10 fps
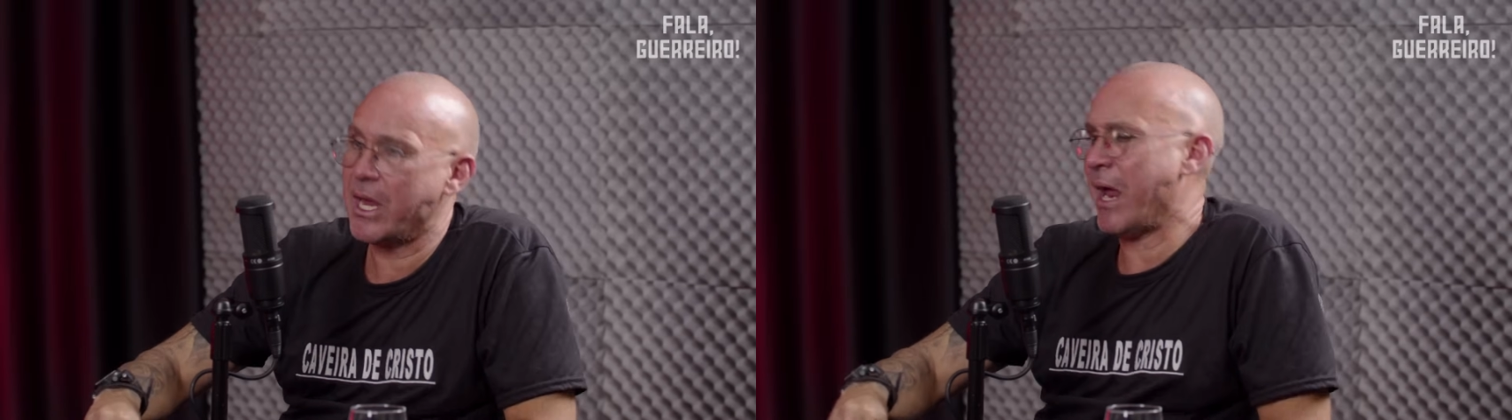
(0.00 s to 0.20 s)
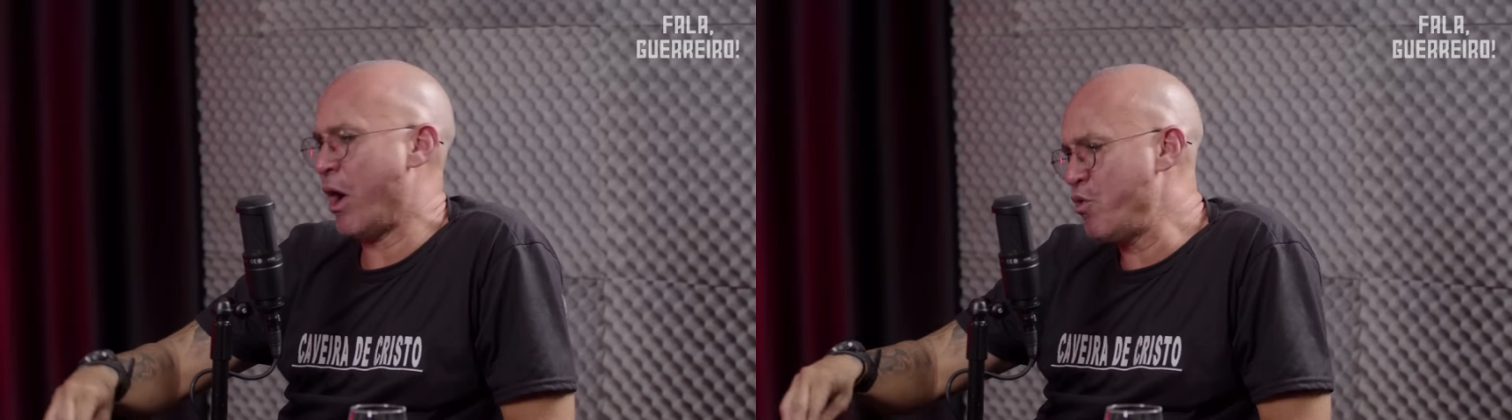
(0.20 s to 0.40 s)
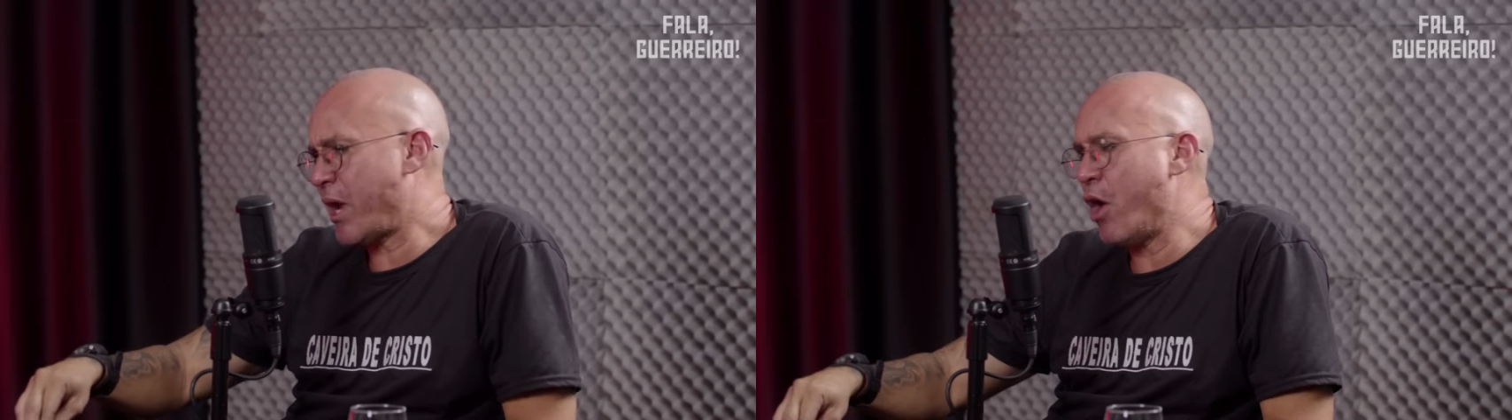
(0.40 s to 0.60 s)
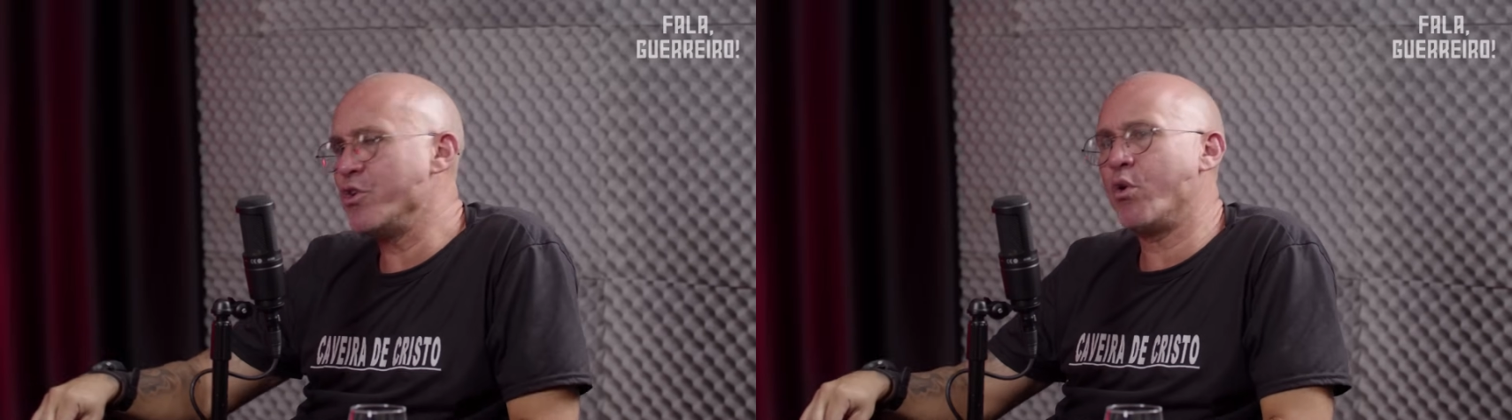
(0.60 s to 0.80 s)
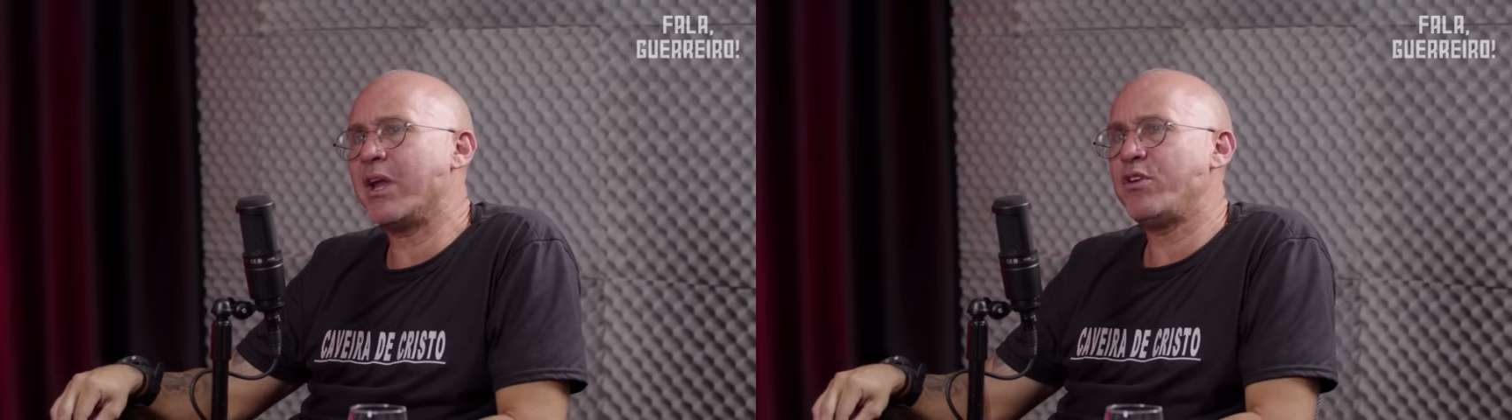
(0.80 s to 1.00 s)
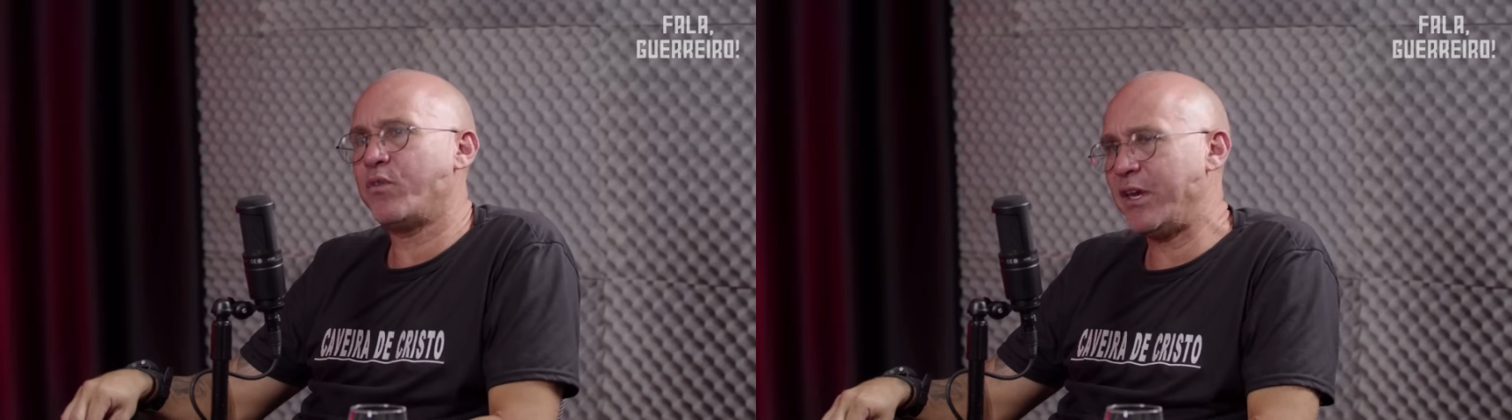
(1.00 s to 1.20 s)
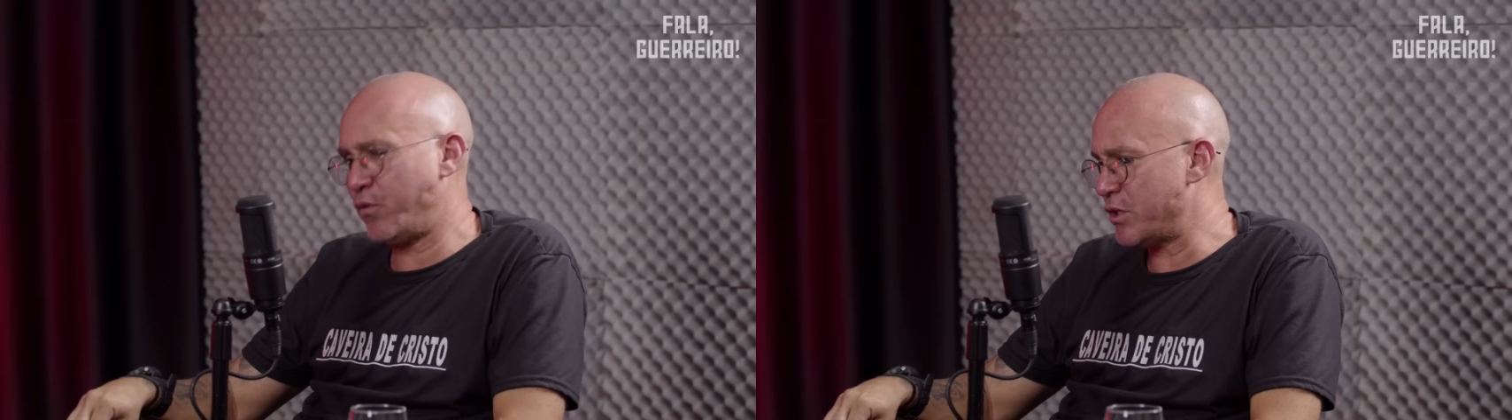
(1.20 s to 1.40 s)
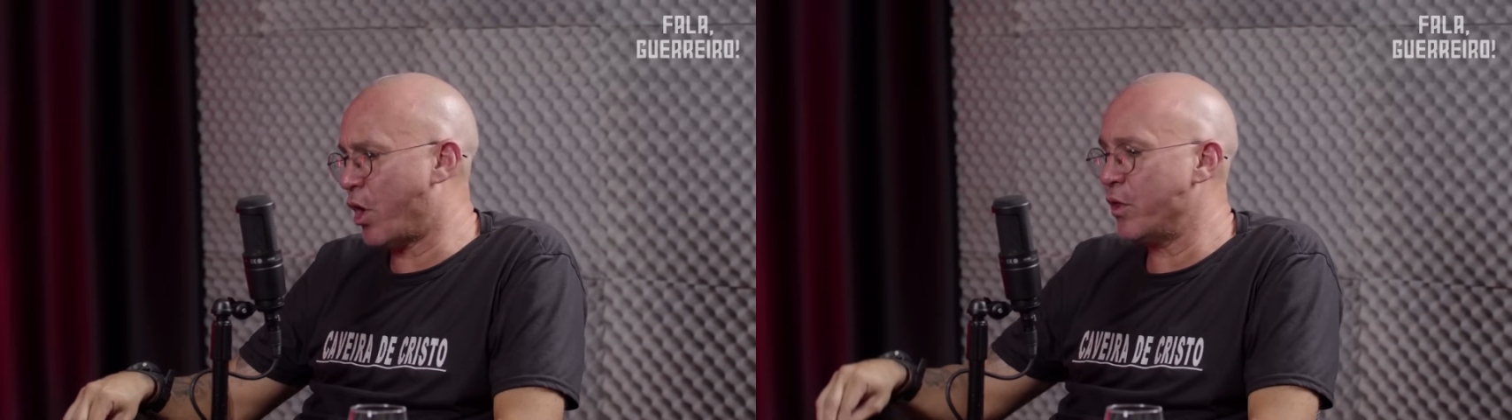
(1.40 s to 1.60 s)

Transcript: A única reunião que eles fez foi: ó,